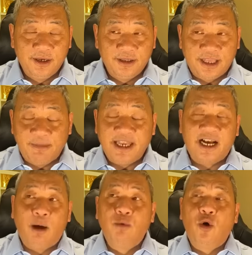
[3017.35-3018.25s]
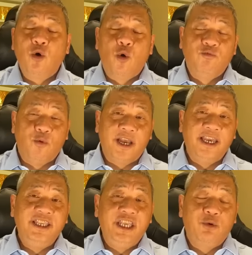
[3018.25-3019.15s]
thì bây giờ không có nguồn vũ
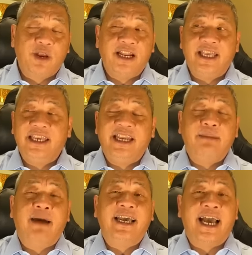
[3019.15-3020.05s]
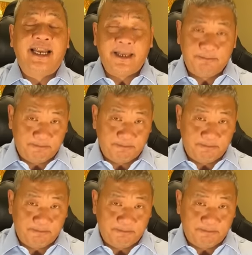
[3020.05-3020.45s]
khí Ukraine lấy gì đánh bại Nga đây